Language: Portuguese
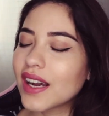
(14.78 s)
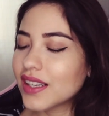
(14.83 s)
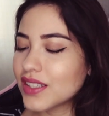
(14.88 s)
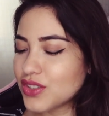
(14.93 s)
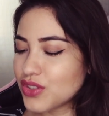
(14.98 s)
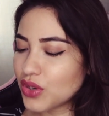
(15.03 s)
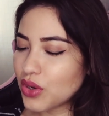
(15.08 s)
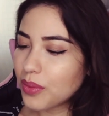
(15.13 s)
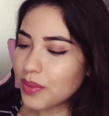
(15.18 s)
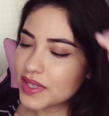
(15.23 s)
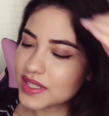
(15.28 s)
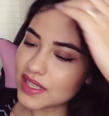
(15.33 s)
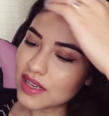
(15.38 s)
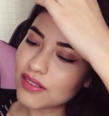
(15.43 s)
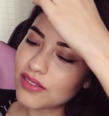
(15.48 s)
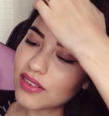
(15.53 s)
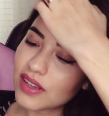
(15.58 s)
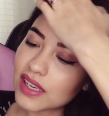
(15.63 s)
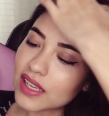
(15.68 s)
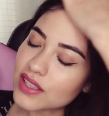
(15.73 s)
Antes de começar a
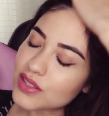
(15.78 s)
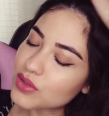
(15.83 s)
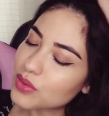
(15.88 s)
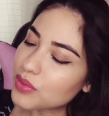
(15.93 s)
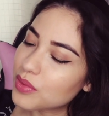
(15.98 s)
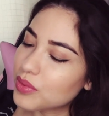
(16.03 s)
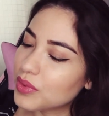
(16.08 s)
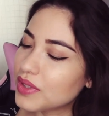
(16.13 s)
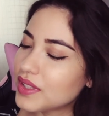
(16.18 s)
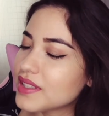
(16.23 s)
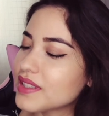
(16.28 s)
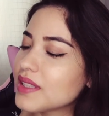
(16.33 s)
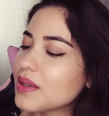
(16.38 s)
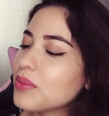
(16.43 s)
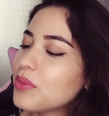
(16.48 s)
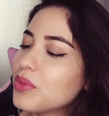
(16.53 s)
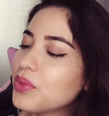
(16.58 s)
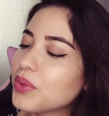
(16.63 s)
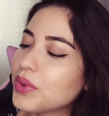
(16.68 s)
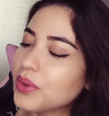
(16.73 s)
falar sobre o meu
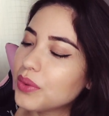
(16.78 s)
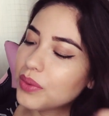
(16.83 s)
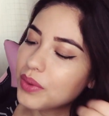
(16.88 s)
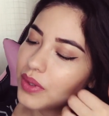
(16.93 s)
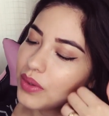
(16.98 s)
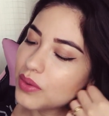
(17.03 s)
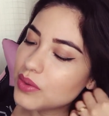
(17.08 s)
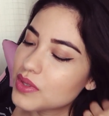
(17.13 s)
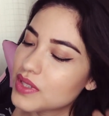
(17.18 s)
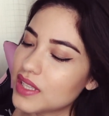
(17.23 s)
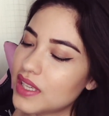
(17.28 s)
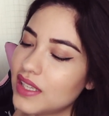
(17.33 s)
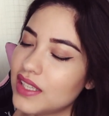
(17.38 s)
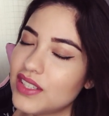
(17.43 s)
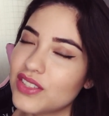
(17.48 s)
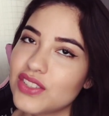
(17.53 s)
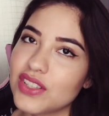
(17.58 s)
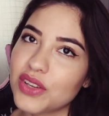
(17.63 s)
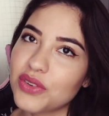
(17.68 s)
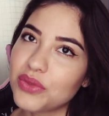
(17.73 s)
testemunho, eu
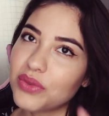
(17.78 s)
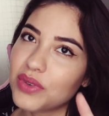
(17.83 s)
gostaria de ler